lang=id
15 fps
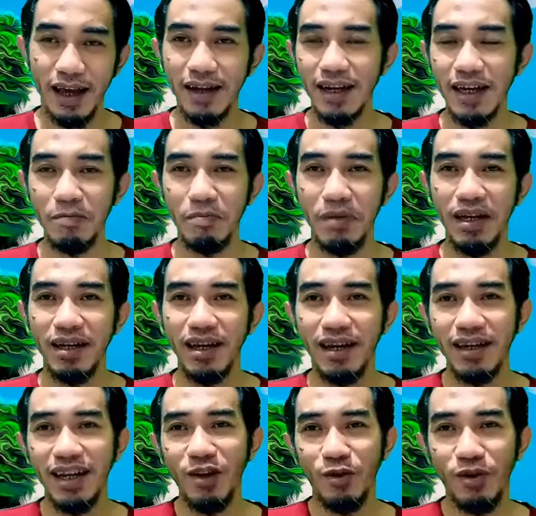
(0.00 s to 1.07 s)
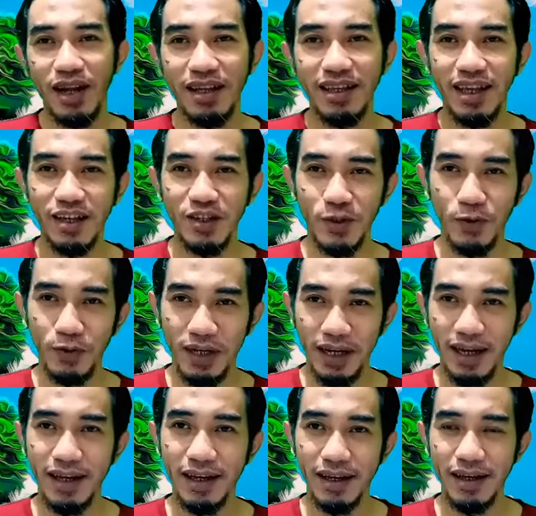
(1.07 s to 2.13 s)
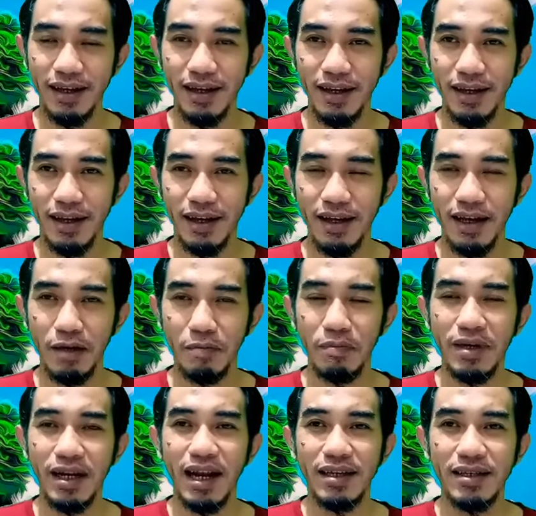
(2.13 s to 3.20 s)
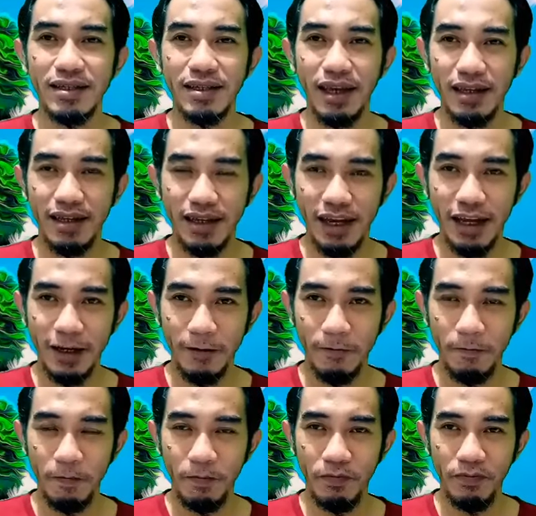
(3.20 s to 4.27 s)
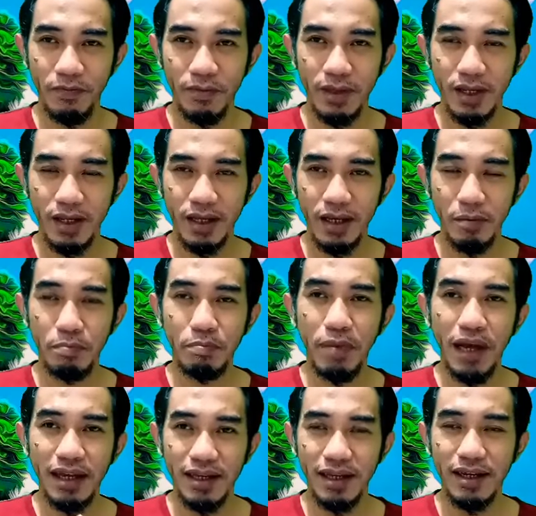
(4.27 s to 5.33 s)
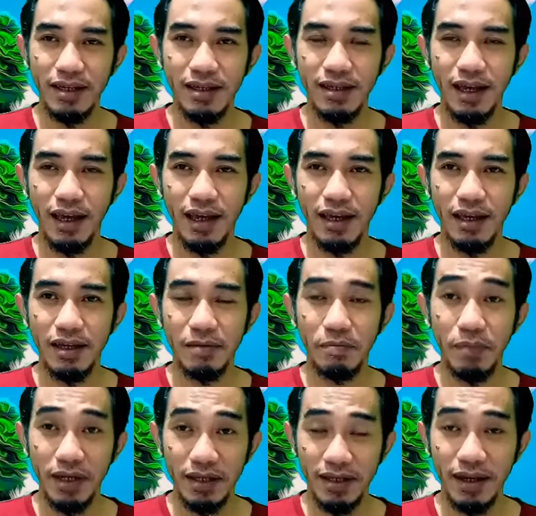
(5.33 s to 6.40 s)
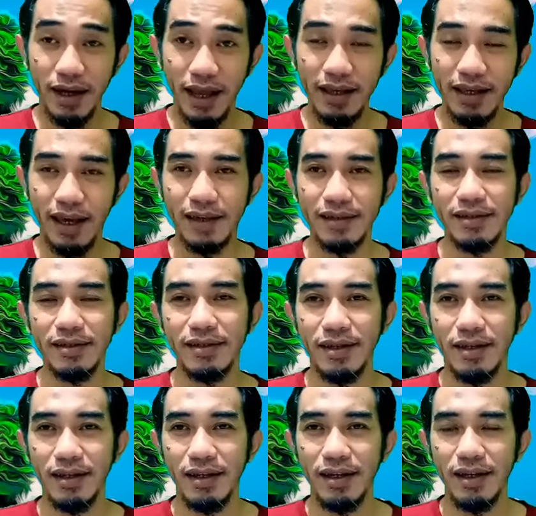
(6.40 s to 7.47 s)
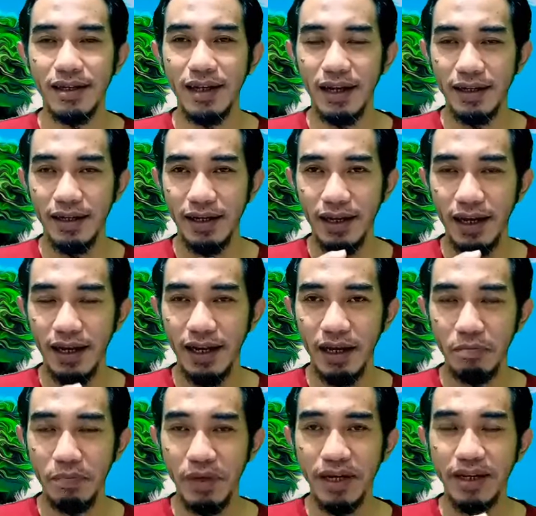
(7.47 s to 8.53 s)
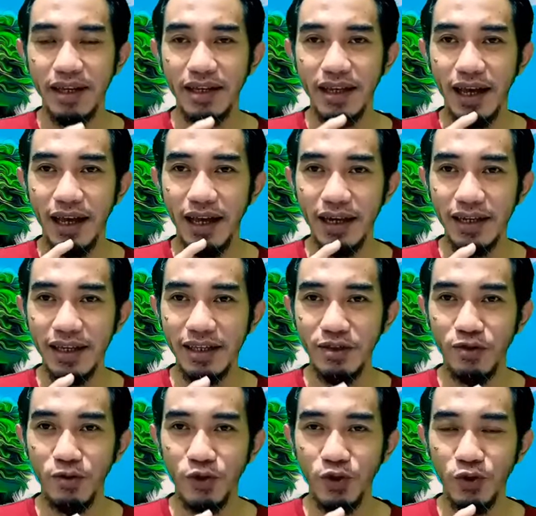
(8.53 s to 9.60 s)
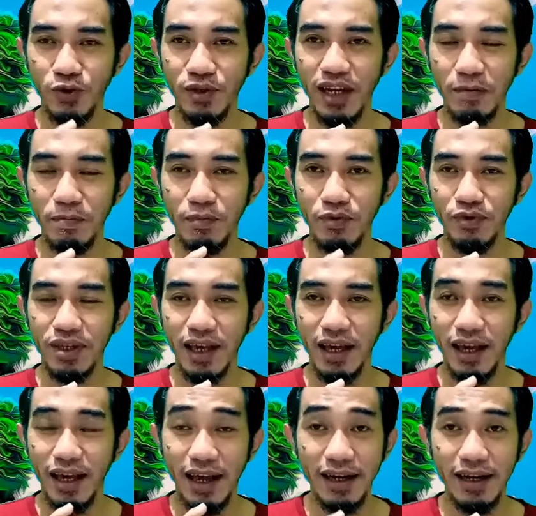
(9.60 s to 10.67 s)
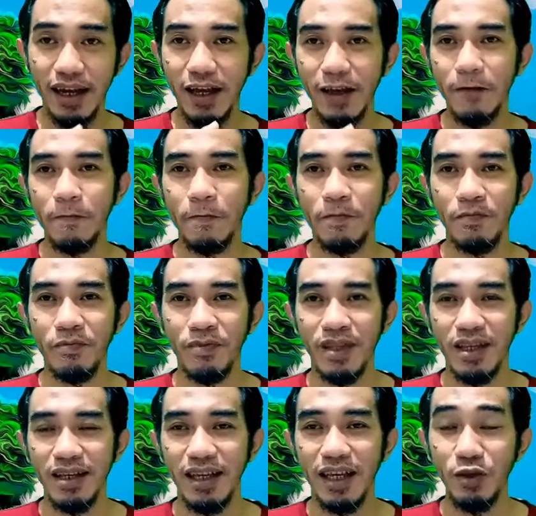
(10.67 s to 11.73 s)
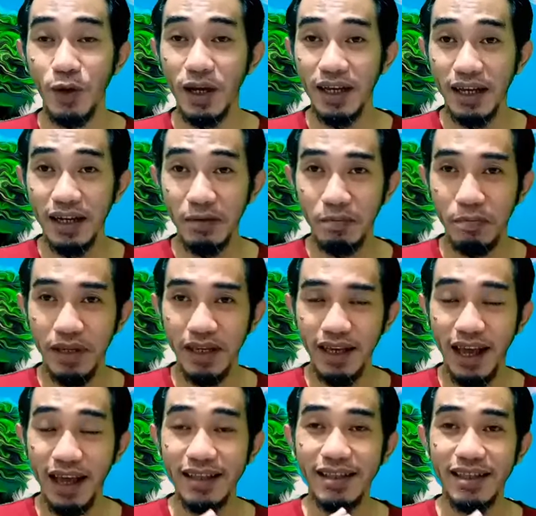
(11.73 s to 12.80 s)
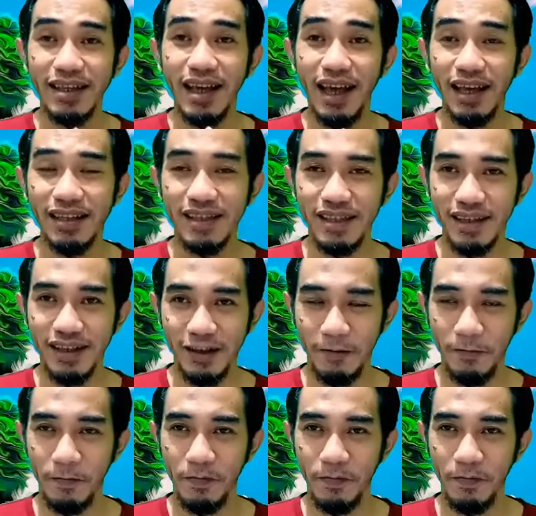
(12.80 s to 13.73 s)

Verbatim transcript: Karena apa? Karena orang yang sudah merasakan pahitnya perceraian dan di dalam pernikahan itu sudah punya anak, itu akan lebih hati-hati.